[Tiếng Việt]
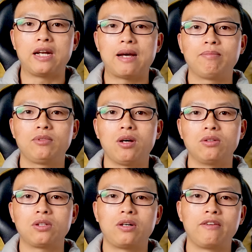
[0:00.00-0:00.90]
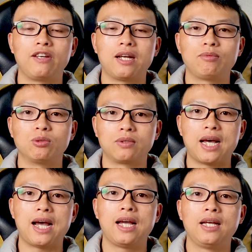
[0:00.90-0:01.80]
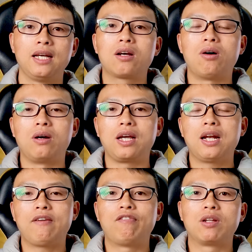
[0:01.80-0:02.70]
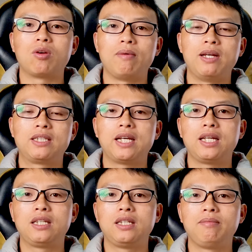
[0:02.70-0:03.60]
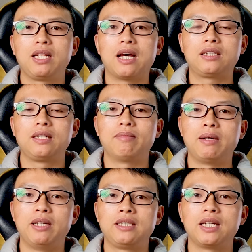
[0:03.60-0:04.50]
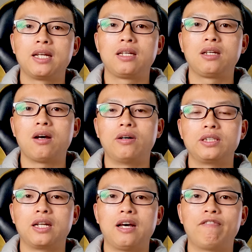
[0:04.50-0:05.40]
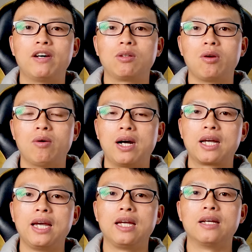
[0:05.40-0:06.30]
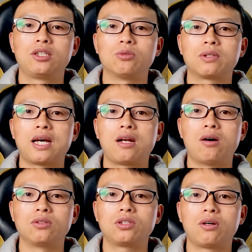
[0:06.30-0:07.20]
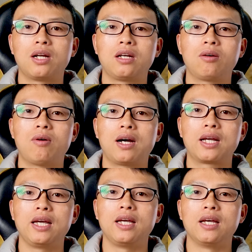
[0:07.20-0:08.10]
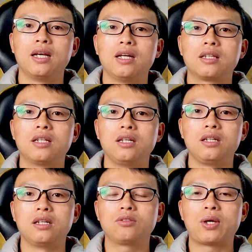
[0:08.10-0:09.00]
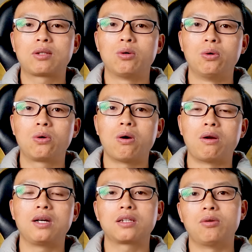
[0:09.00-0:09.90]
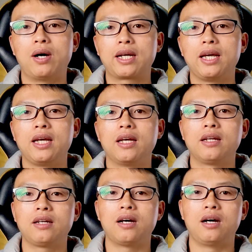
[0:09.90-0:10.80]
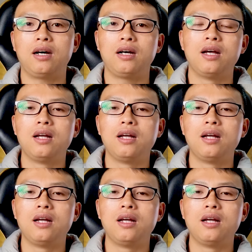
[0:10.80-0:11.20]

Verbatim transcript: Nam, đóng cho người Việt Nam chúng ta. Có nghĩa là phần thuế bên trên như mình đã trình bày bên trên, đó chính là phần thuế Hoa Kỳ. Chúng ta đóng cho đất nước Hoa Kỳ từ những doanh thu có được từ Hoa Kỳ. Đó.